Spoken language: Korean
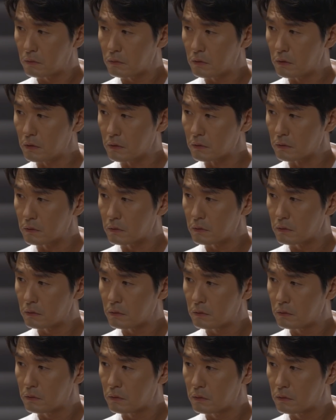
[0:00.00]
근데
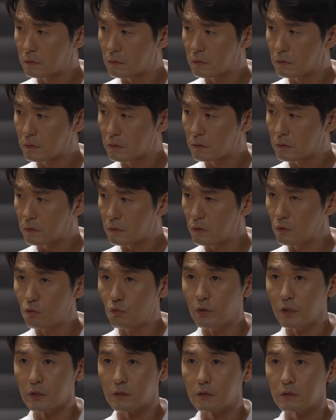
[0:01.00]

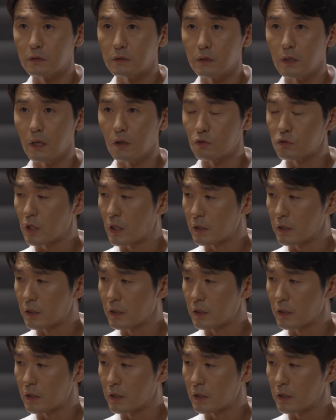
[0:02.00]
그걸 왜 얘하고